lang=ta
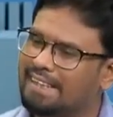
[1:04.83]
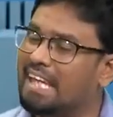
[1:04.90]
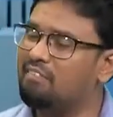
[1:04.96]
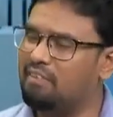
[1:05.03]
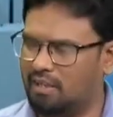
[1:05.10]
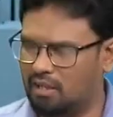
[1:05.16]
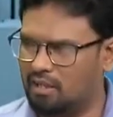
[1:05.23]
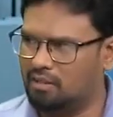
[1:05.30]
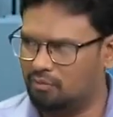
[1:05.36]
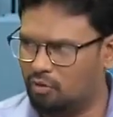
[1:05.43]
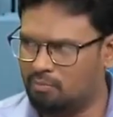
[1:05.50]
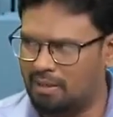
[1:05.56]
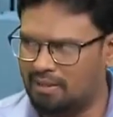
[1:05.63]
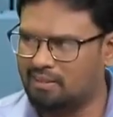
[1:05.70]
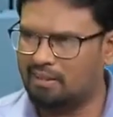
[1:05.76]
தேவைகள்
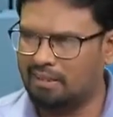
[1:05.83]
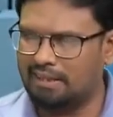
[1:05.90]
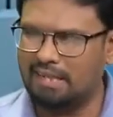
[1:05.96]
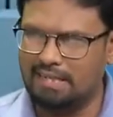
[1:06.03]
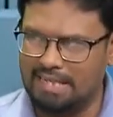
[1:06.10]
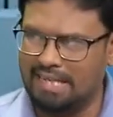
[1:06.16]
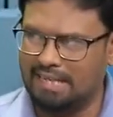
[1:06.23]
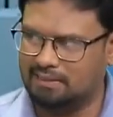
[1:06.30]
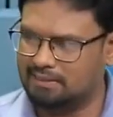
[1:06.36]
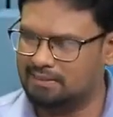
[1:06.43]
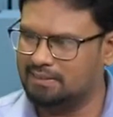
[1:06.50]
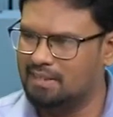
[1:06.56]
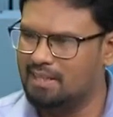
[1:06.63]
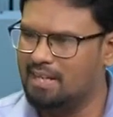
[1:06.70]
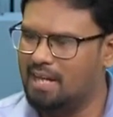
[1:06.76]
ஒரு மனிதனுக்கு இருக்கிற நீட்ஸ்
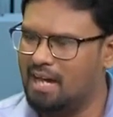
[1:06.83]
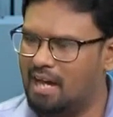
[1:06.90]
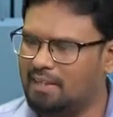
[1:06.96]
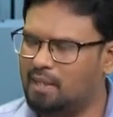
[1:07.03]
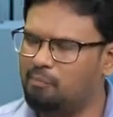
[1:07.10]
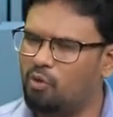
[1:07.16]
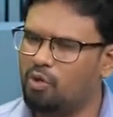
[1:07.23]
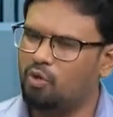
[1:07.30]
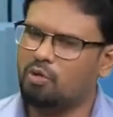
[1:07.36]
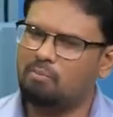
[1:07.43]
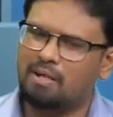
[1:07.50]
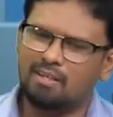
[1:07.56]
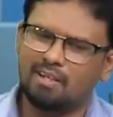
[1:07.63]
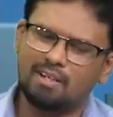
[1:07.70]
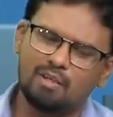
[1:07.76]
அதே போல் ஒரு
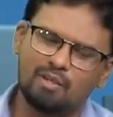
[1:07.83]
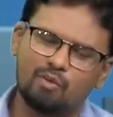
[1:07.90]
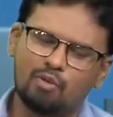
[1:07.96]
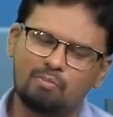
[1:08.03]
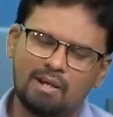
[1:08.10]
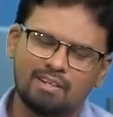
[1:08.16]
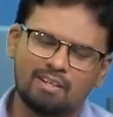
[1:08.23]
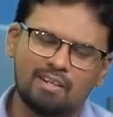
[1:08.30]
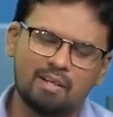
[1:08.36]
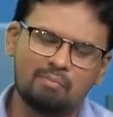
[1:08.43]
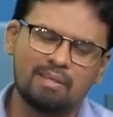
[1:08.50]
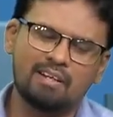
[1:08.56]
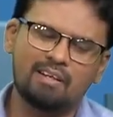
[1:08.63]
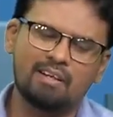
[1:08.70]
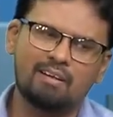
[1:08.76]
மனிதருக்கு ஒரு
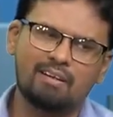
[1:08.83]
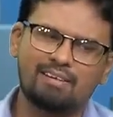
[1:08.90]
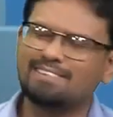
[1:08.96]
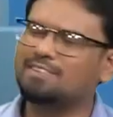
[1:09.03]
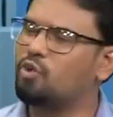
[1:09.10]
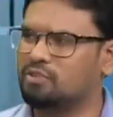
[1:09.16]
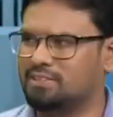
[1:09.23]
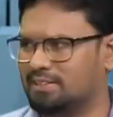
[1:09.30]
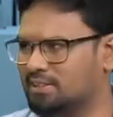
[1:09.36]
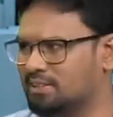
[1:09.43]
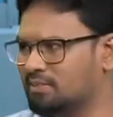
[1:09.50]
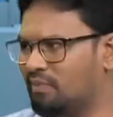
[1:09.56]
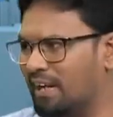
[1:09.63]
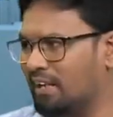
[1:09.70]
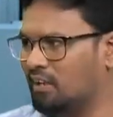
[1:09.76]
மனிதரிடம் இருக்கின்ற ரிசோர்ஸஸ்
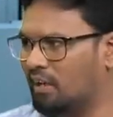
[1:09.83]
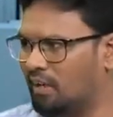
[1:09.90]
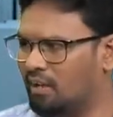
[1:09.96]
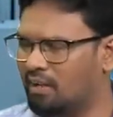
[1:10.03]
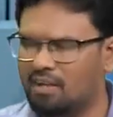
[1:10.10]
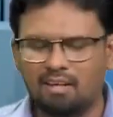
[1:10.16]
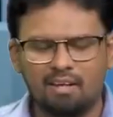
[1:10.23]
வளங்கள்